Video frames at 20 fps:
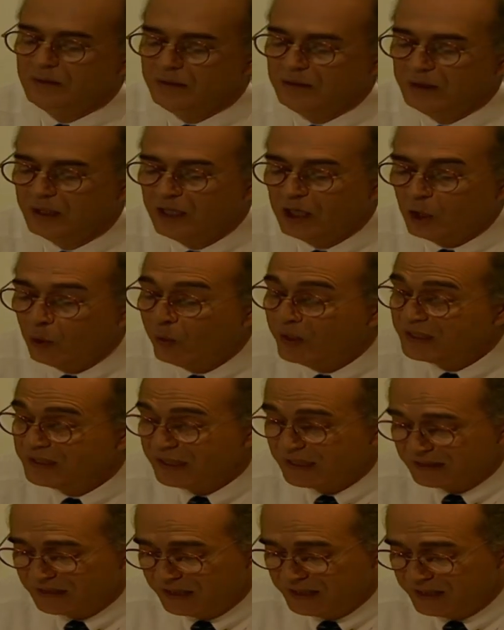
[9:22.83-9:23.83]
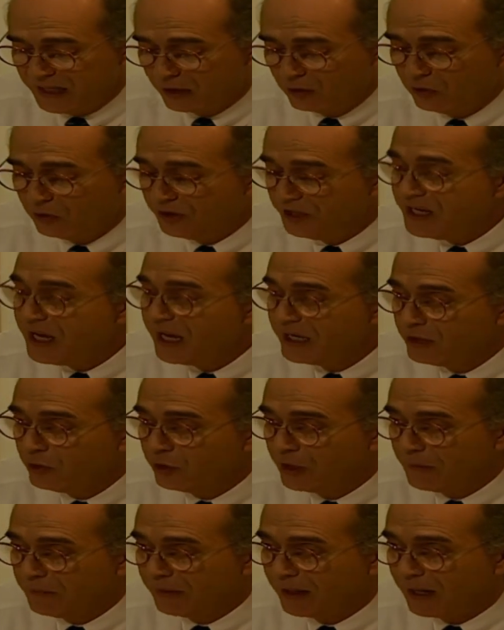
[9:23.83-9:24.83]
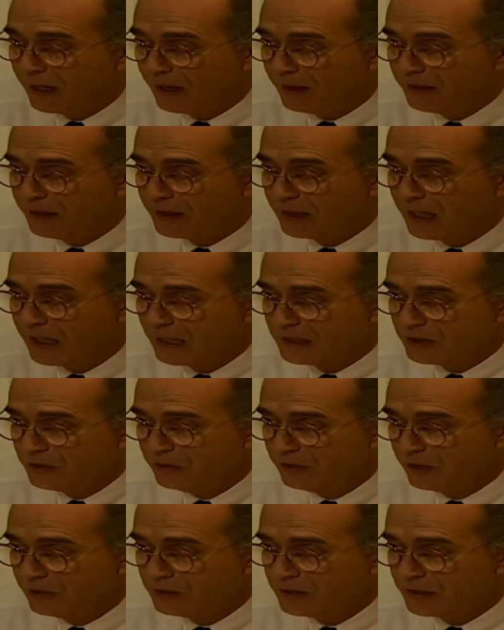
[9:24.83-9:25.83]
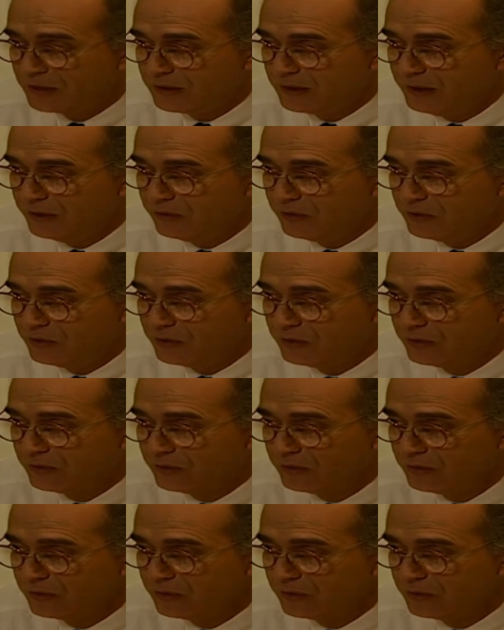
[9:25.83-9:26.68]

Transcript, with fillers: Y el juez ya señaló día y hora para la declaración de los testigos.